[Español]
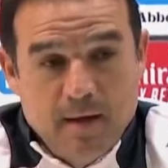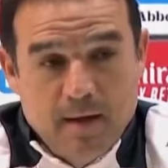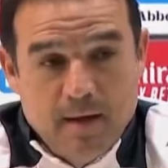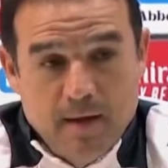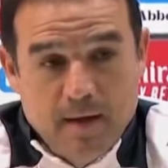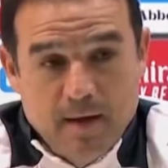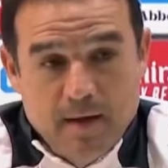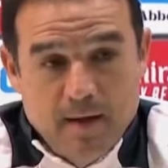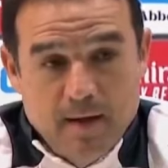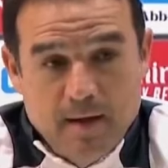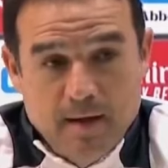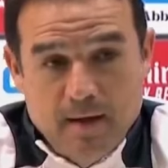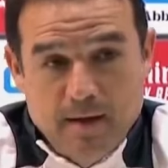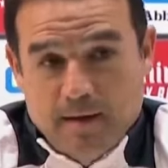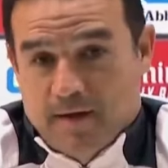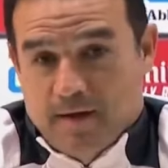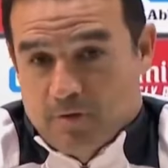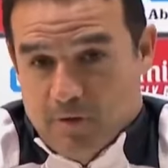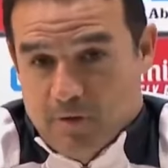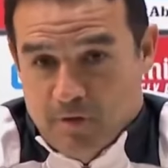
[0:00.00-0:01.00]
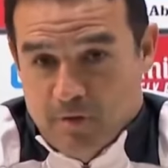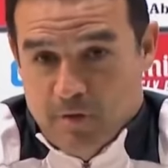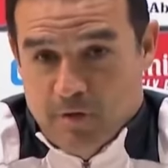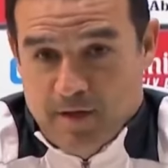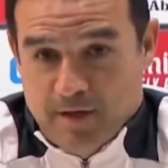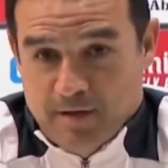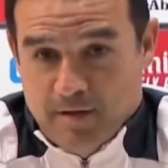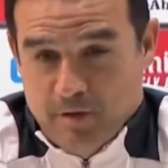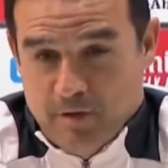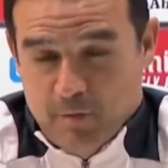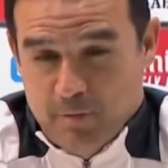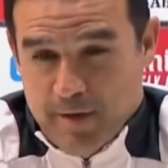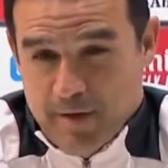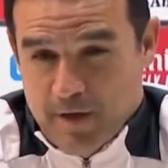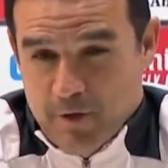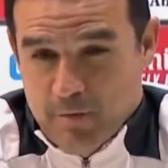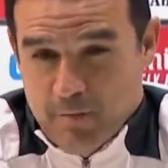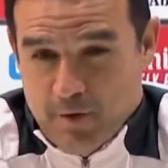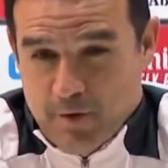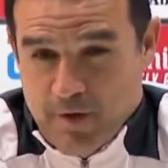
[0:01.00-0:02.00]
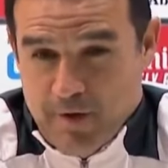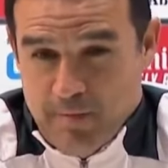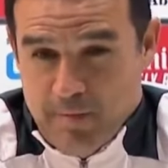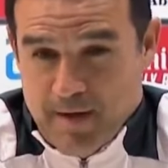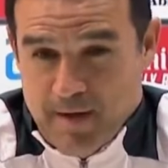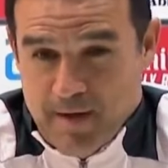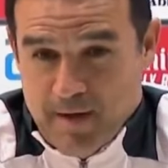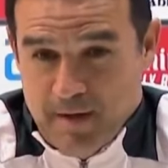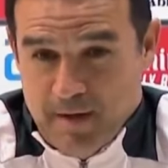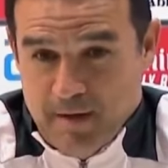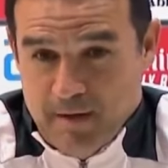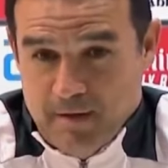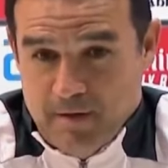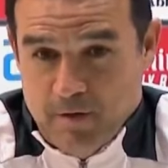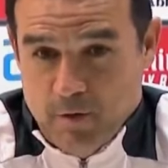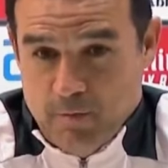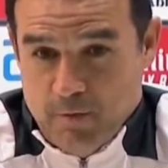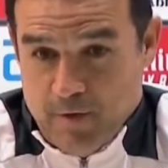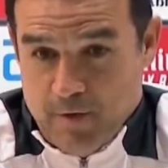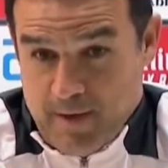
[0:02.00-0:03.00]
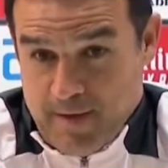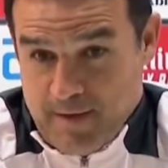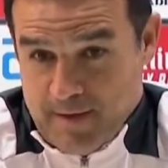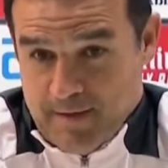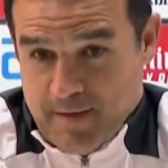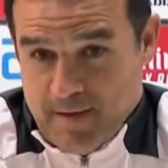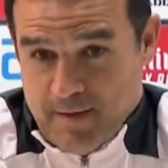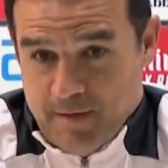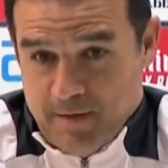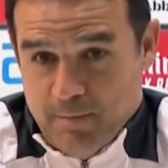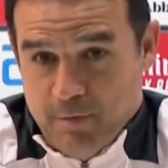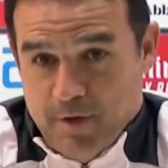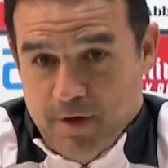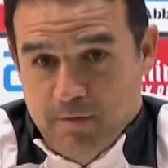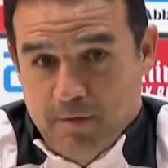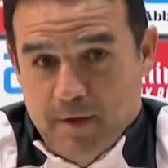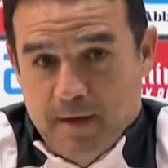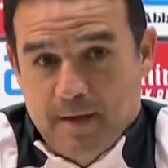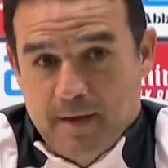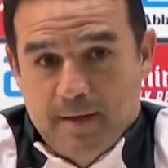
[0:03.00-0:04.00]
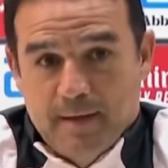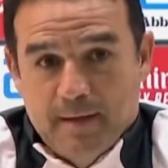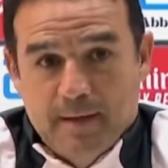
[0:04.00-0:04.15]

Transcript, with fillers: Eh, en el caso de Antonia ha tenido un pequeño problema y, no podrá estar disponible.